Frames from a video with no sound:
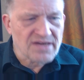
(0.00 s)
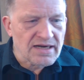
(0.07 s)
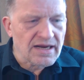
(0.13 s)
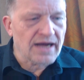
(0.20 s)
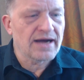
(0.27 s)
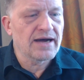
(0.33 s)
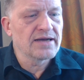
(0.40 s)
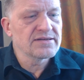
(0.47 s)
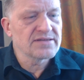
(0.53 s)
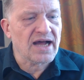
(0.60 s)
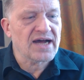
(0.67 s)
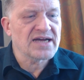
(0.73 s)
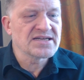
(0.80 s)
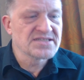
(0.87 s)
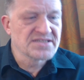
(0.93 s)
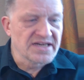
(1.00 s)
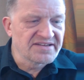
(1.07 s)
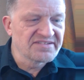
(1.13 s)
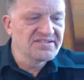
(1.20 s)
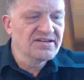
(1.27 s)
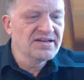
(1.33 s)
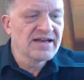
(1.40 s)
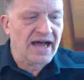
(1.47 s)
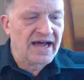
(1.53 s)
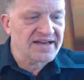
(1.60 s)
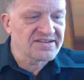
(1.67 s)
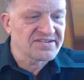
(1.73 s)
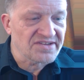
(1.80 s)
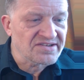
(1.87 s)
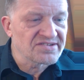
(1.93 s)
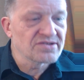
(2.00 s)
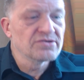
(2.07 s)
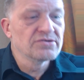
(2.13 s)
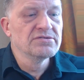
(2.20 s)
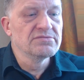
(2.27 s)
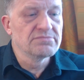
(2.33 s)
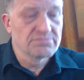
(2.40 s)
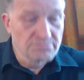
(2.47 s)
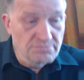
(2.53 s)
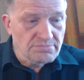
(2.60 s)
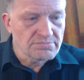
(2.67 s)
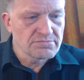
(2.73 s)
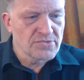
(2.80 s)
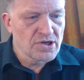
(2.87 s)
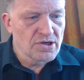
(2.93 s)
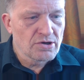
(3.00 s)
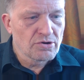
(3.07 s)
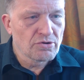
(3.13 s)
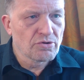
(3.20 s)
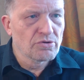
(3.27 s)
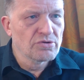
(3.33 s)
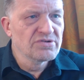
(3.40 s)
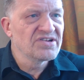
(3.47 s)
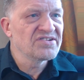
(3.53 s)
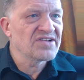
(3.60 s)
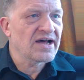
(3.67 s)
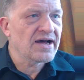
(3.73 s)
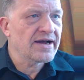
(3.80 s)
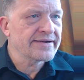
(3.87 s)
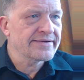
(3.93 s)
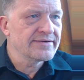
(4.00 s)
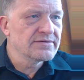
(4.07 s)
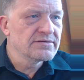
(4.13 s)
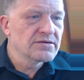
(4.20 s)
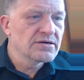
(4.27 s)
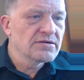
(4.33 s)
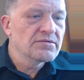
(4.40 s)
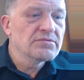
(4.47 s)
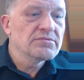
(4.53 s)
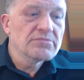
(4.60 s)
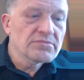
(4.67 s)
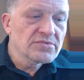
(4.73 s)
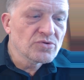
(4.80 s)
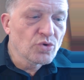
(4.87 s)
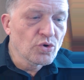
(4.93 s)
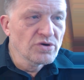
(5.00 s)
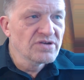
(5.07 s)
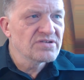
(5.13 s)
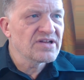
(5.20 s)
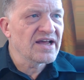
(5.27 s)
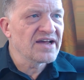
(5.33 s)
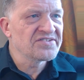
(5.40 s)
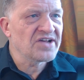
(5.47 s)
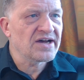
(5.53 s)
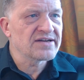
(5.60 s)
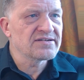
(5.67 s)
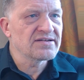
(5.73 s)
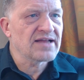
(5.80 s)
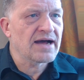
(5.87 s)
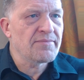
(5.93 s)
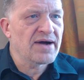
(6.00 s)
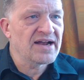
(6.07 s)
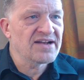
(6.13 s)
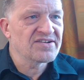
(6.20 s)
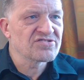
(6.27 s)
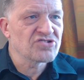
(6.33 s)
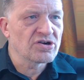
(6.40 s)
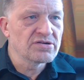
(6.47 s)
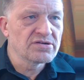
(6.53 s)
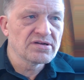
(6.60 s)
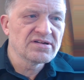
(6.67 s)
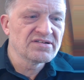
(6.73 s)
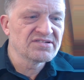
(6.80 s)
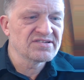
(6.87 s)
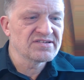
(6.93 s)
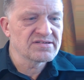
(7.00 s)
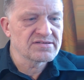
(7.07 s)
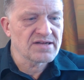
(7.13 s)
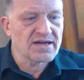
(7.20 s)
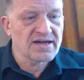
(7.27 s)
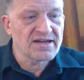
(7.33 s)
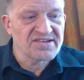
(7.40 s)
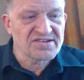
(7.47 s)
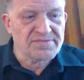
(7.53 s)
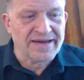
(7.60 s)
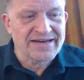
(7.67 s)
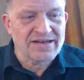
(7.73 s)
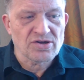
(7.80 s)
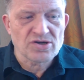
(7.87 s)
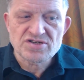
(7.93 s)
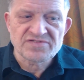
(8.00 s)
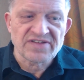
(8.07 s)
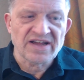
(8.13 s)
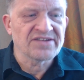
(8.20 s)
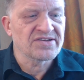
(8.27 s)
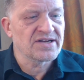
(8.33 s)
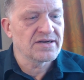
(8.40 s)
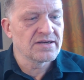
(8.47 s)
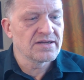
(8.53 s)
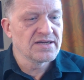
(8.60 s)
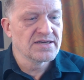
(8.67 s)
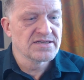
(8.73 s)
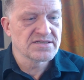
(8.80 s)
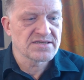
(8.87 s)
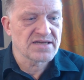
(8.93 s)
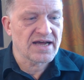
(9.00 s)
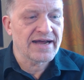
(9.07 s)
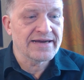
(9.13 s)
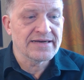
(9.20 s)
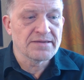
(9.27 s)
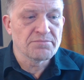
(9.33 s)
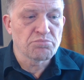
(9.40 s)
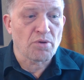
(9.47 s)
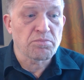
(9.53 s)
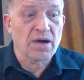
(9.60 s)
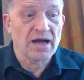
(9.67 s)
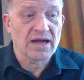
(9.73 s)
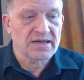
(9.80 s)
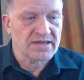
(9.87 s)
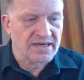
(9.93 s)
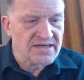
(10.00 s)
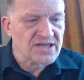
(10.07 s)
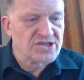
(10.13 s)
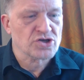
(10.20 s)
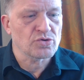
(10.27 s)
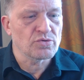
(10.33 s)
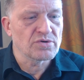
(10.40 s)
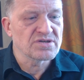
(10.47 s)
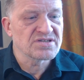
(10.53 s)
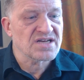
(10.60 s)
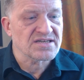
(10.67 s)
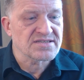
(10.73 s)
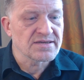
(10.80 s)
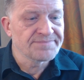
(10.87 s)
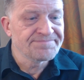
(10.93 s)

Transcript: klar, da sitzen Nazis. Und, hm, und die sagen, und der sagt damals schon, ist es, das zweite deutsche Fernsehen ist eine Propagandashow, ist das.